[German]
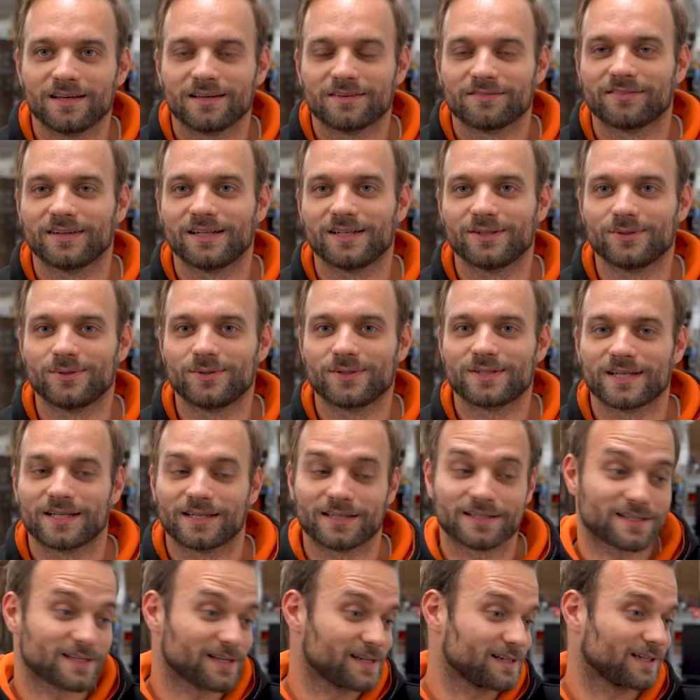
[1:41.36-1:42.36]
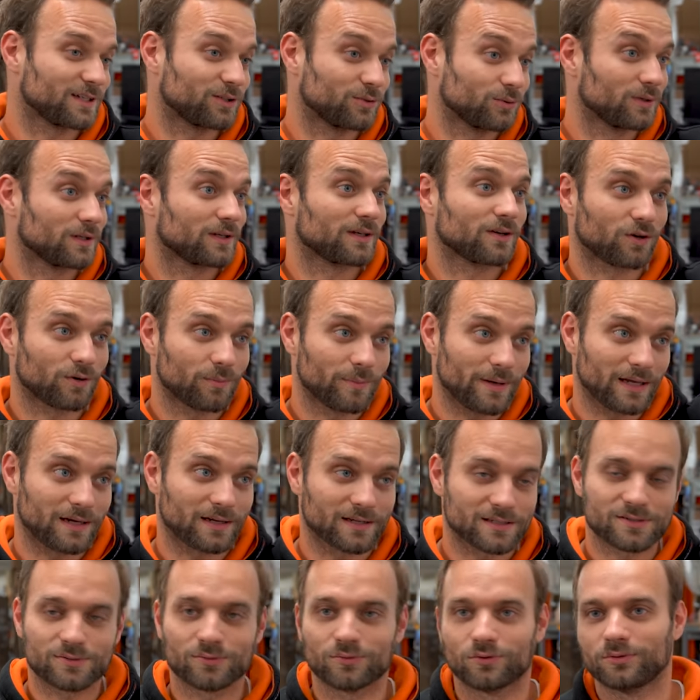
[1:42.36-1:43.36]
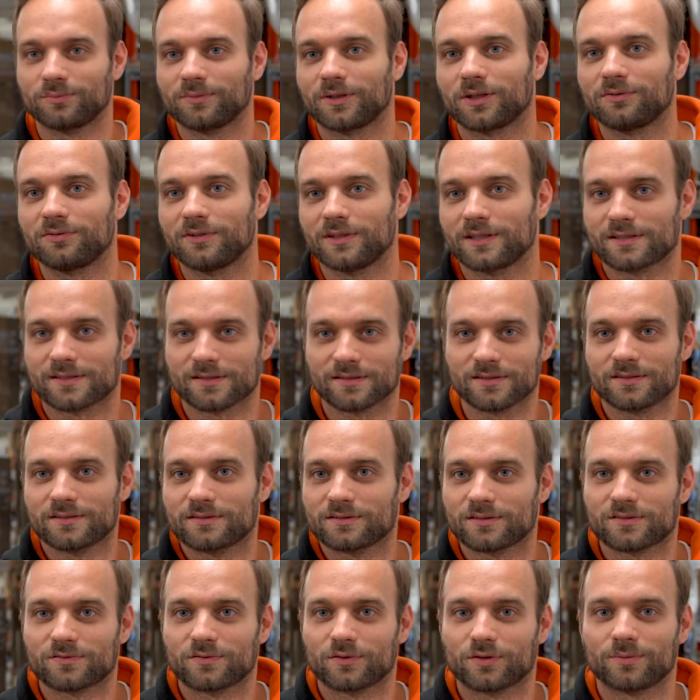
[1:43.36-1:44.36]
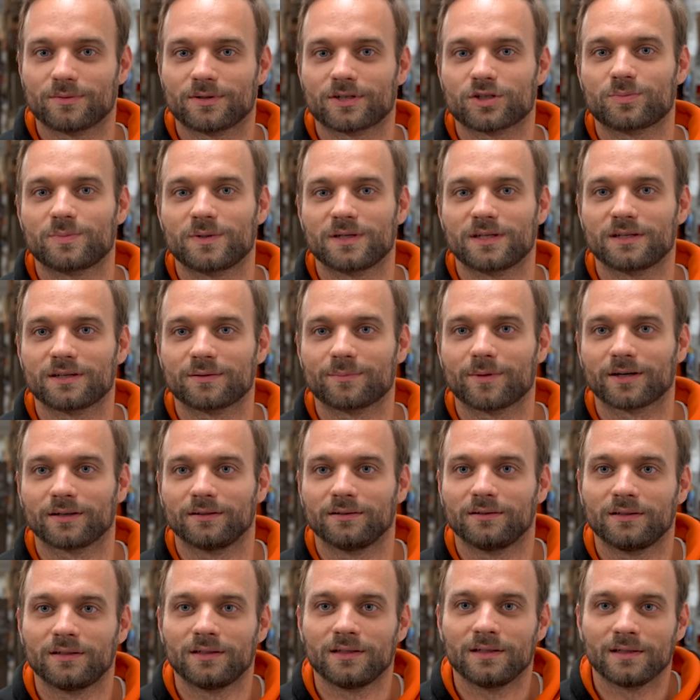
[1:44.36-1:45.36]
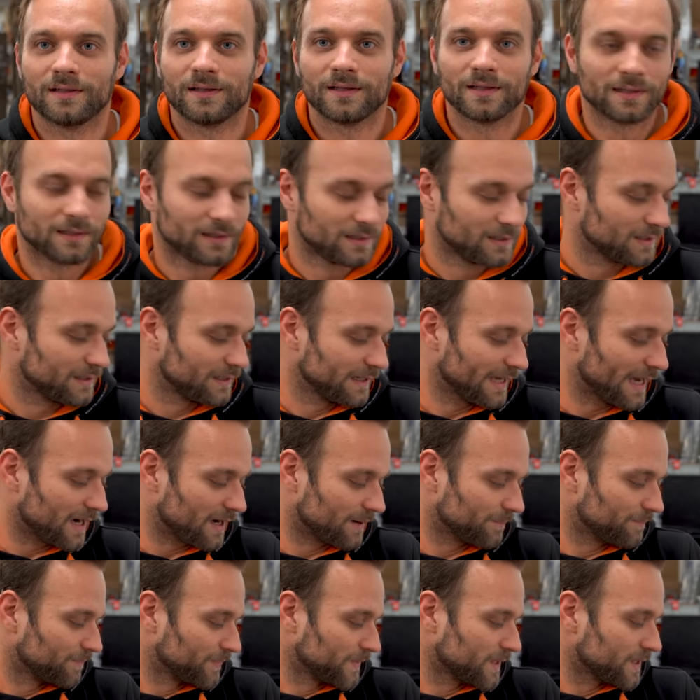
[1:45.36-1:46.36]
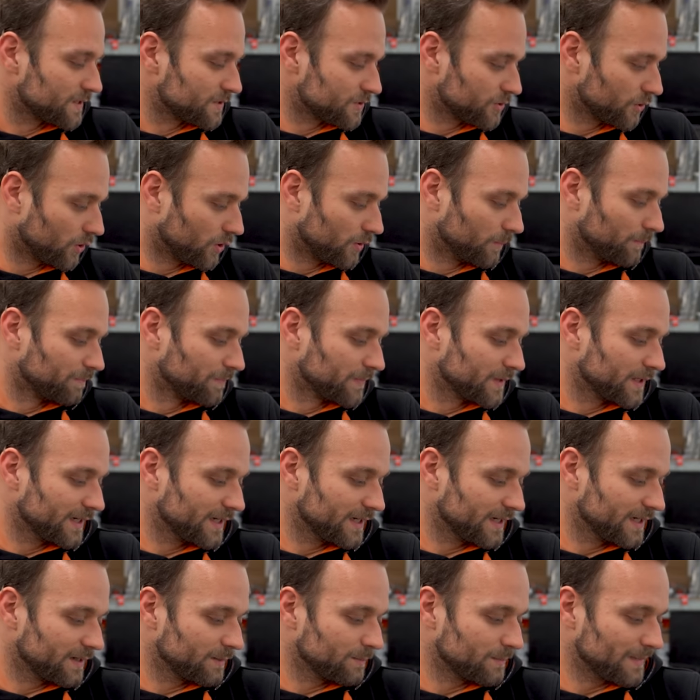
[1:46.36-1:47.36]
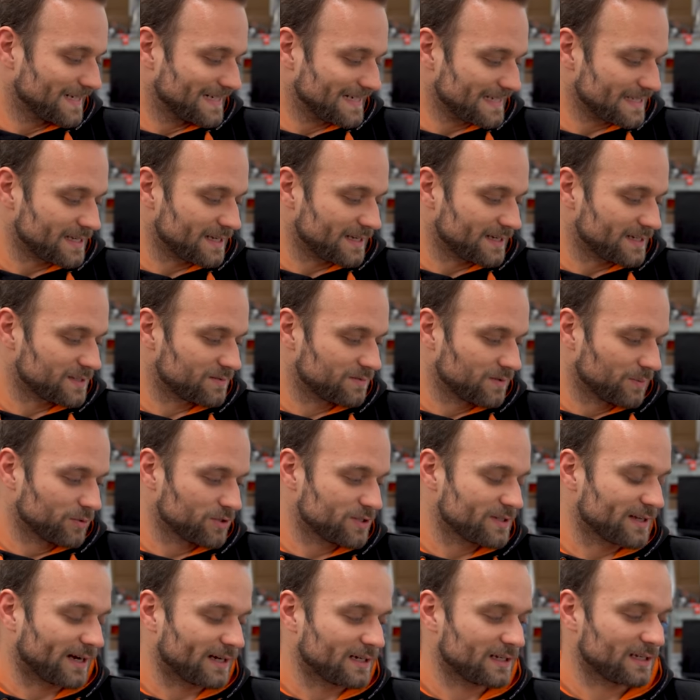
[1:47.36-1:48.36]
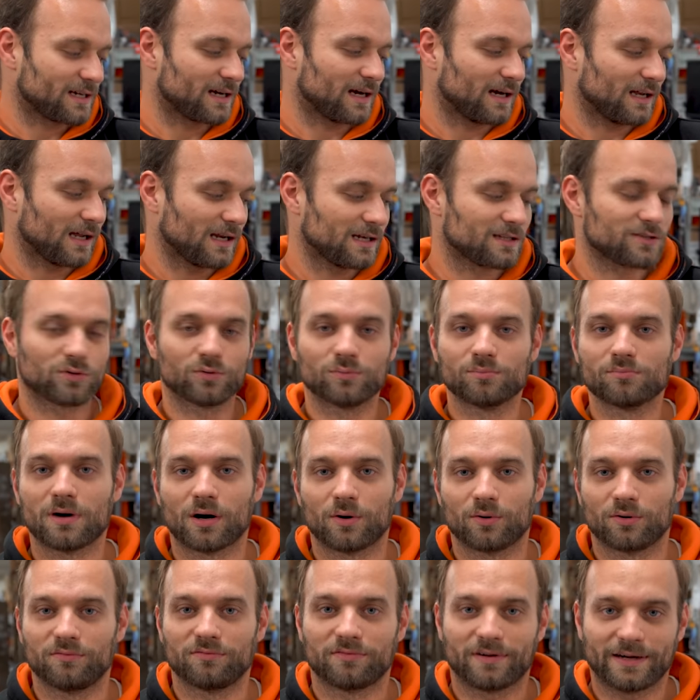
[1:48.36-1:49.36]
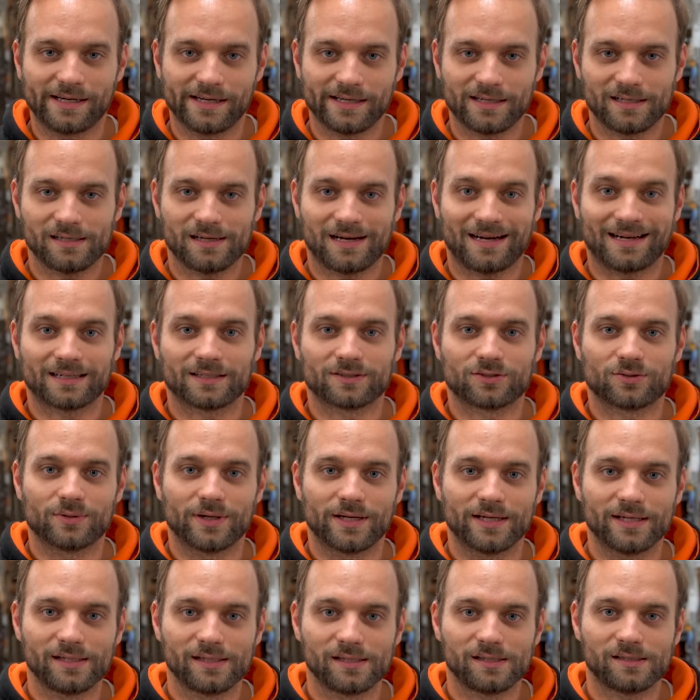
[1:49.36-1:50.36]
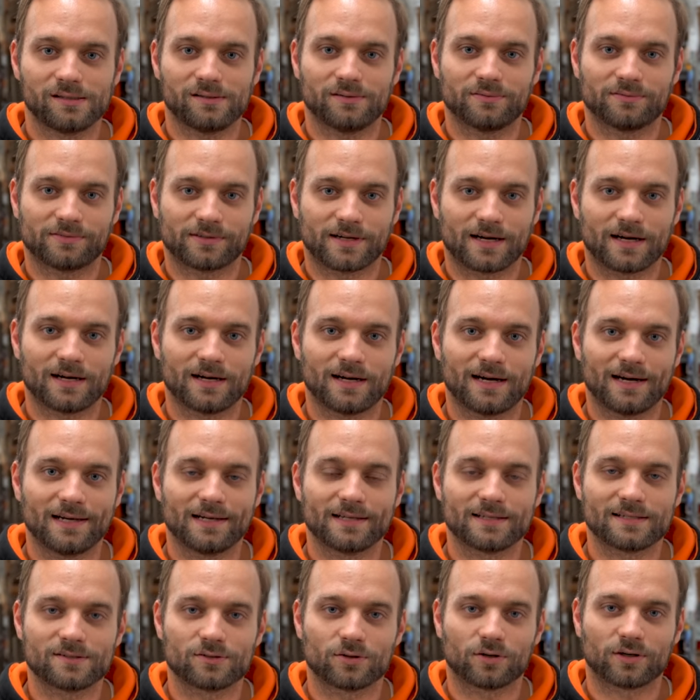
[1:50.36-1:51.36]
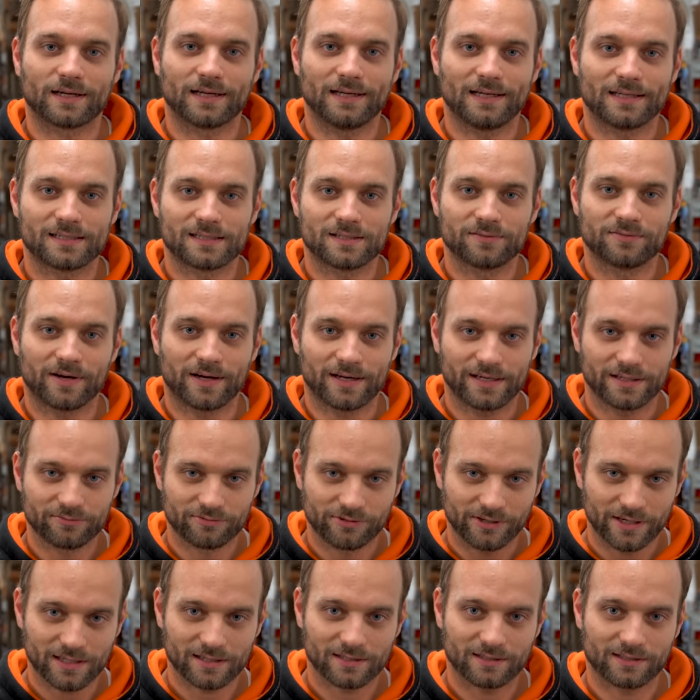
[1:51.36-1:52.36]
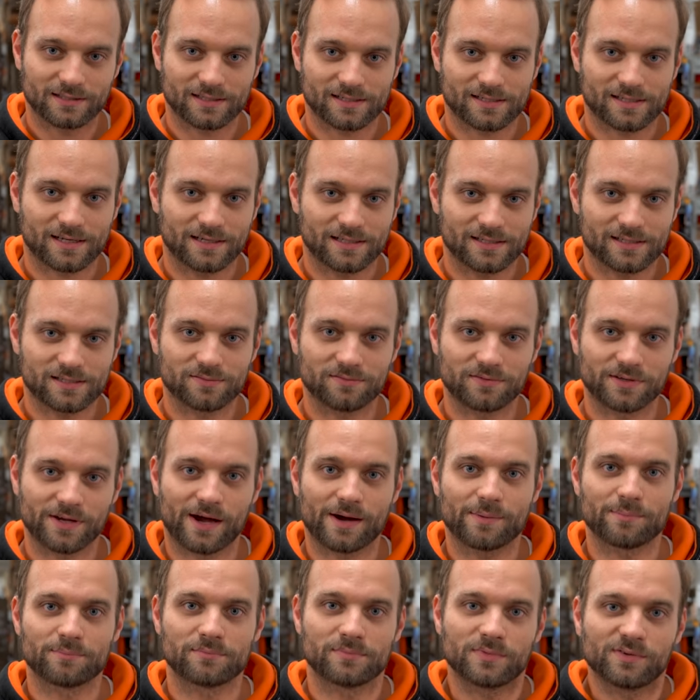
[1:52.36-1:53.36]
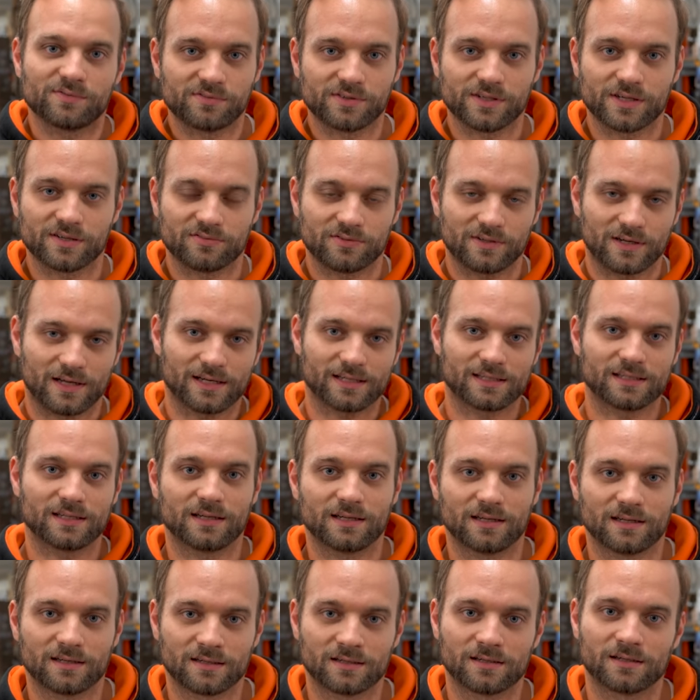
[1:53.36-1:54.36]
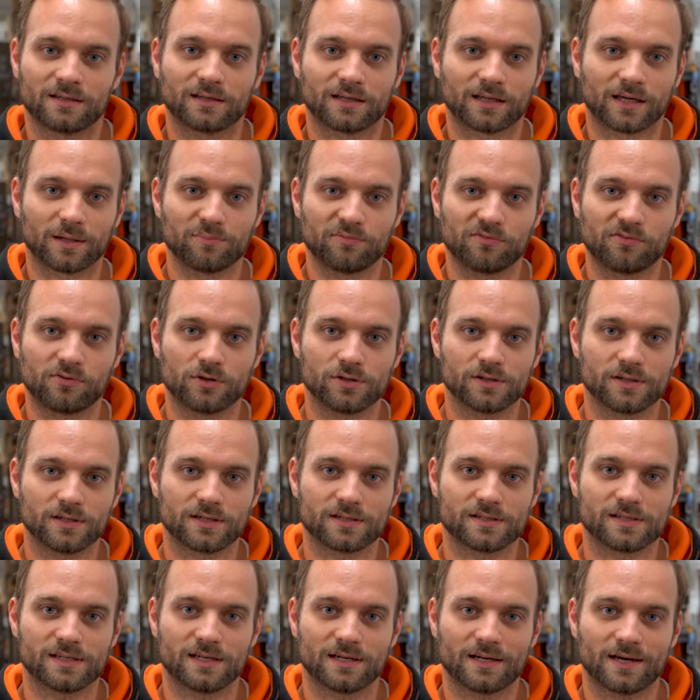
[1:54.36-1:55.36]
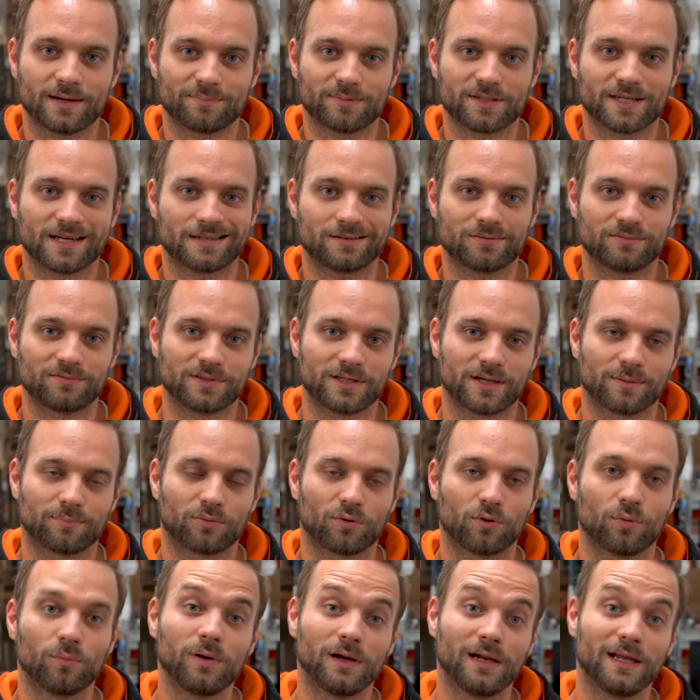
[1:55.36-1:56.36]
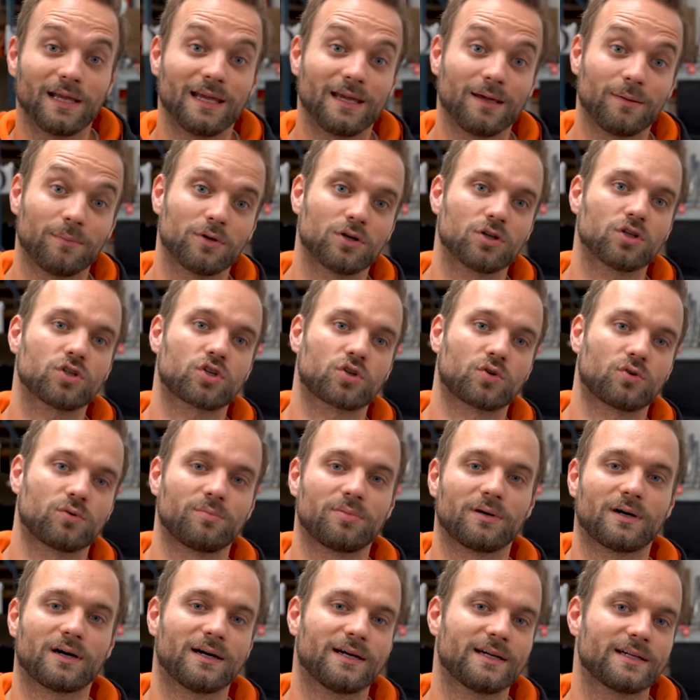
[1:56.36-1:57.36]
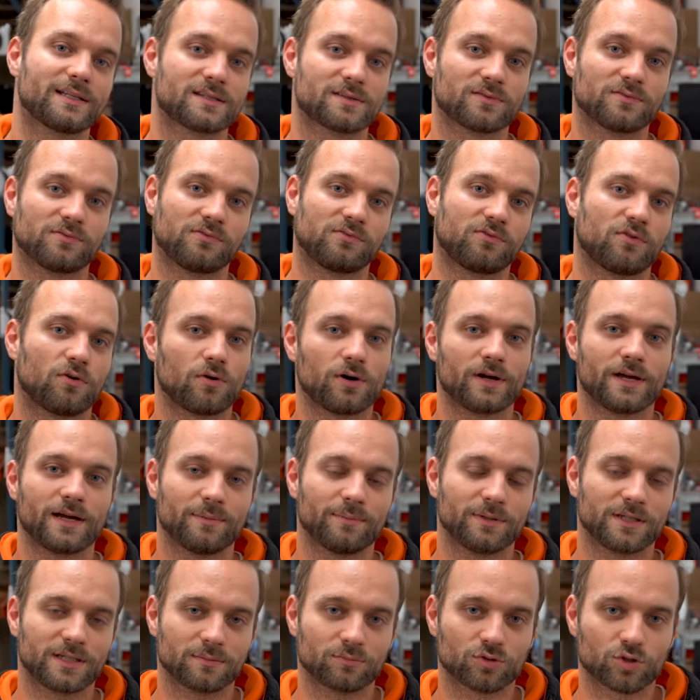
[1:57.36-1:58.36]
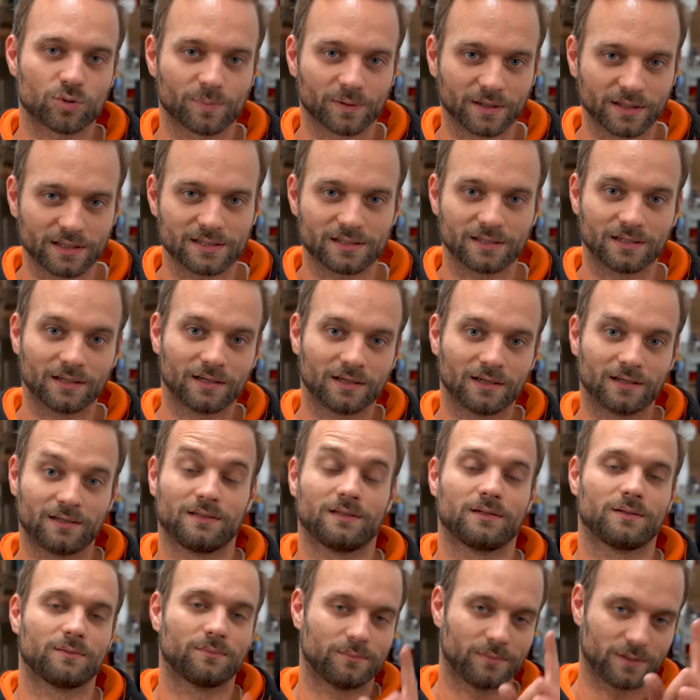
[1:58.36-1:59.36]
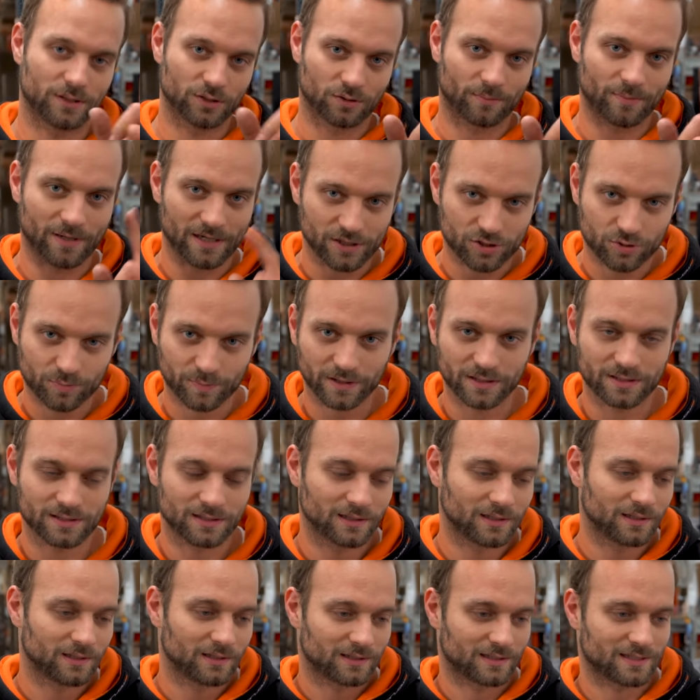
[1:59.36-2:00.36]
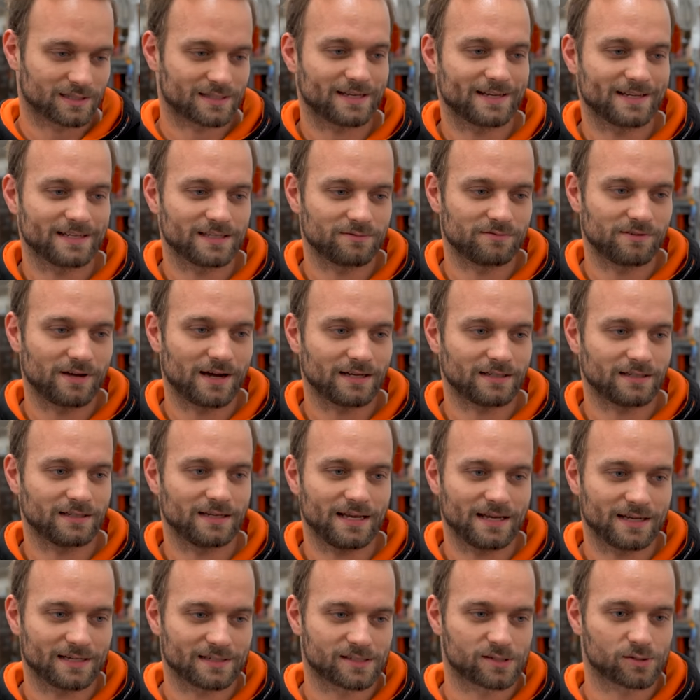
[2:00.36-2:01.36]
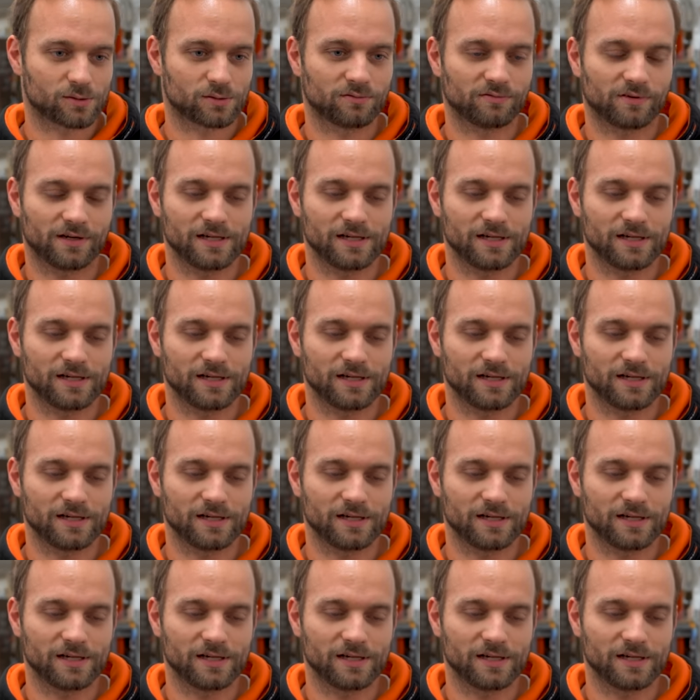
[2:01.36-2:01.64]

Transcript: okay. weil du tendenziell natürlich auch mehr Leistung oben drauf legst. Ne? Mhm. Das würde man das Spielchen nicht machen. Okay. Ja, so, ähm, das heißt, wir müssen radikal alles umbauen, weil aktuell war alles noch relativ einfach. Das heißt, wir haben, wie ihr vielleicht in den Grip-Folgen gesehen habt, hatten wir Probleme schon bereits vorher mit dem Sprit mit Normalsprit. Das heißt, wir hatten erst so eine